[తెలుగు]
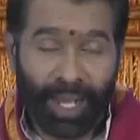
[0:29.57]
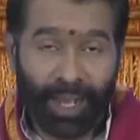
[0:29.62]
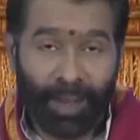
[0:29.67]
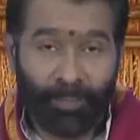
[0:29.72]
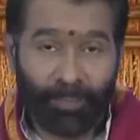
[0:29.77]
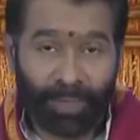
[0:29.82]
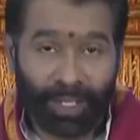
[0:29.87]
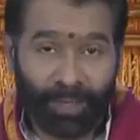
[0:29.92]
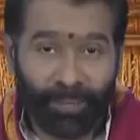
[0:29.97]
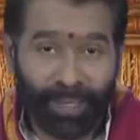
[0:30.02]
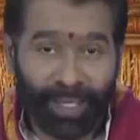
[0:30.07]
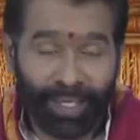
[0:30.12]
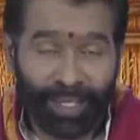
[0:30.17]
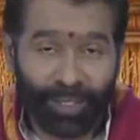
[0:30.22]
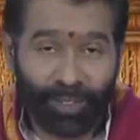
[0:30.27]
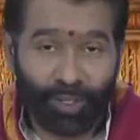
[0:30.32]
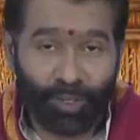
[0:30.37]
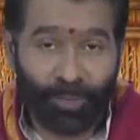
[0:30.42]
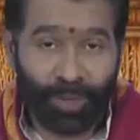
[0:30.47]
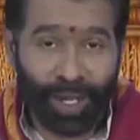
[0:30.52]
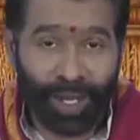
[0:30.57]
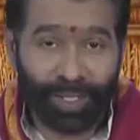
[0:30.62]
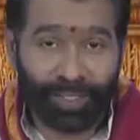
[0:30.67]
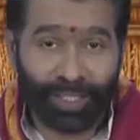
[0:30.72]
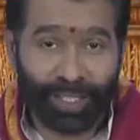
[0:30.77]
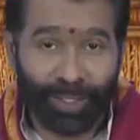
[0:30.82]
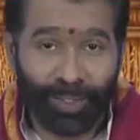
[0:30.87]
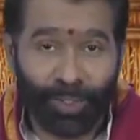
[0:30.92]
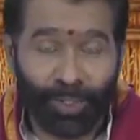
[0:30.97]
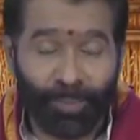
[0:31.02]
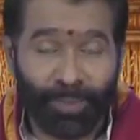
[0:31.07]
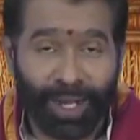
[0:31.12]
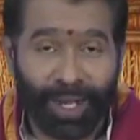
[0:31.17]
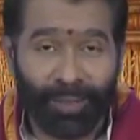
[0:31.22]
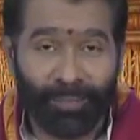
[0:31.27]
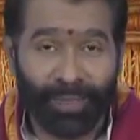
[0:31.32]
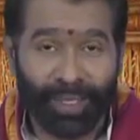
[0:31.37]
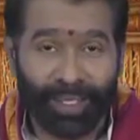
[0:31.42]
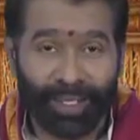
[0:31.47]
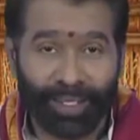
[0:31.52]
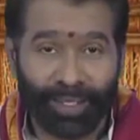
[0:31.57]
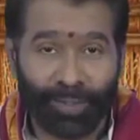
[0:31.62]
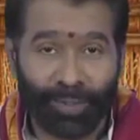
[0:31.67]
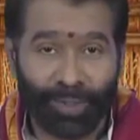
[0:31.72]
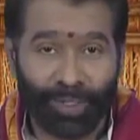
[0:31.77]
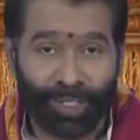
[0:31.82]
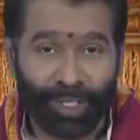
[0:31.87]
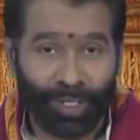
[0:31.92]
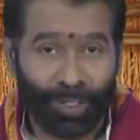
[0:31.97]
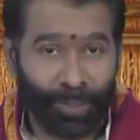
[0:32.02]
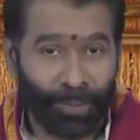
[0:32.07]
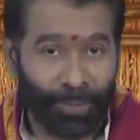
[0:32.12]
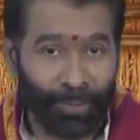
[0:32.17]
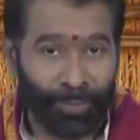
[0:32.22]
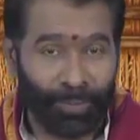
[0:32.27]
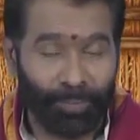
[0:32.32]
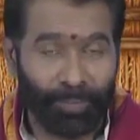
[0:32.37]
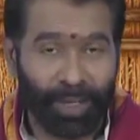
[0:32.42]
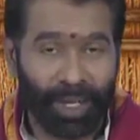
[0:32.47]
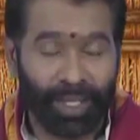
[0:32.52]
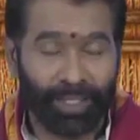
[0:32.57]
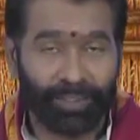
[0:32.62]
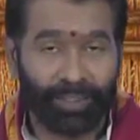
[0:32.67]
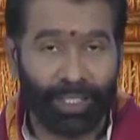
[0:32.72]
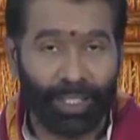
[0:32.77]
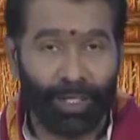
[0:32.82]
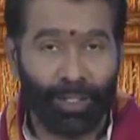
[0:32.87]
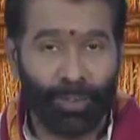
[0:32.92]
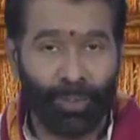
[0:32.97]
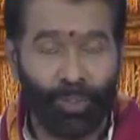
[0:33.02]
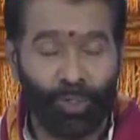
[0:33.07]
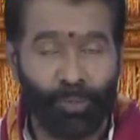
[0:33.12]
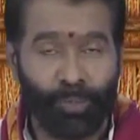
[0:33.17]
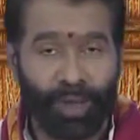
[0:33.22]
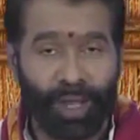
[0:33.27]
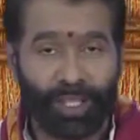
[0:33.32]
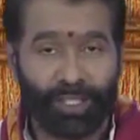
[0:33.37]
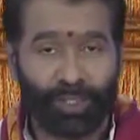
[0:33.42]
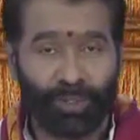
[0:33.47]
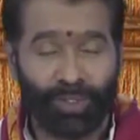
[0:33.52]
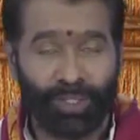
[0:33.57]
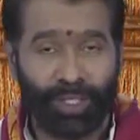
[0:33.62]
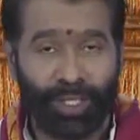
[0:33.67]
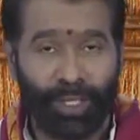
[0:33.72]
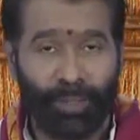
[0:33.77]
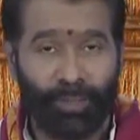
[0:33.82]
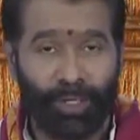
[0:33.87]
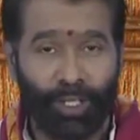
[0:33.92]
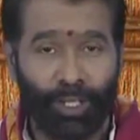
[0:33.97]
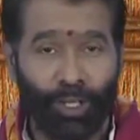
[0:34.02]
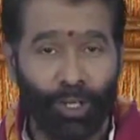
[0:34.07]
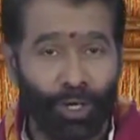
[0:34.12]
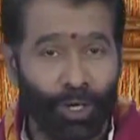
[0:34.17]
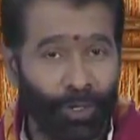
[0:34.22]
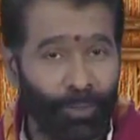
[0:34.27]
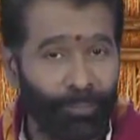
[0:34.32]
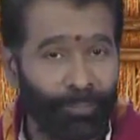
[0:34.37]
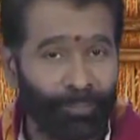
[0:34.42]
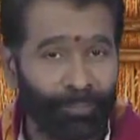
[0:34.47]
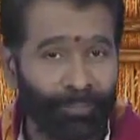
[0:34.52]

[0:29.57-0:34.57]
మా ప్రియమైన కుమార్తెలు మా మేనకోడళ్ళు మా తల్లులు మా సోదరీమణులో